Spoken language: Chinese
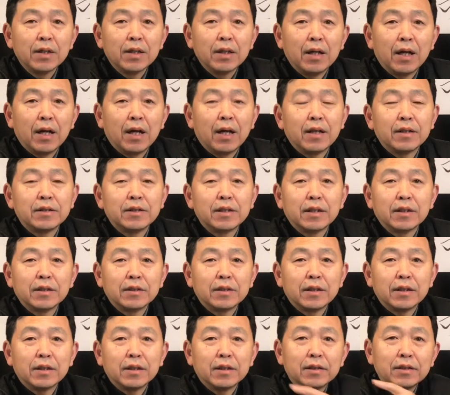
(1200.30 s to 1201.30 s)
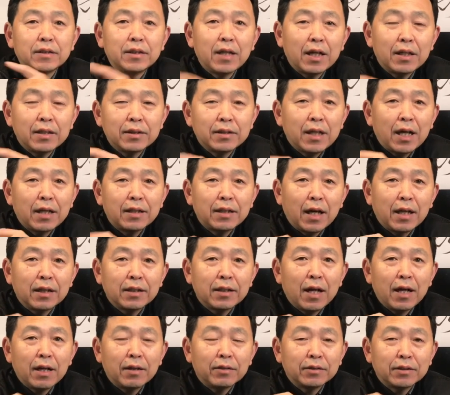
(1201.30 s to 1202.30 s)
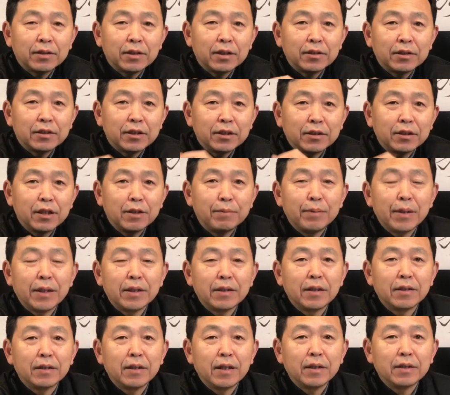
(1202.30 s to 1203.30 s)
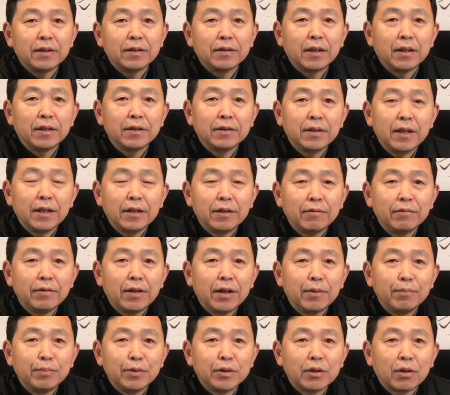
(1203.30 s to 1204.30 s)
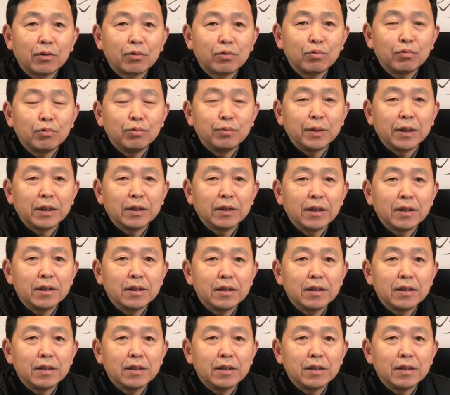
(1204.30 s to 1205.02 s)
啊，这个这个加加拿大这这这边的那那那一位比较著名的，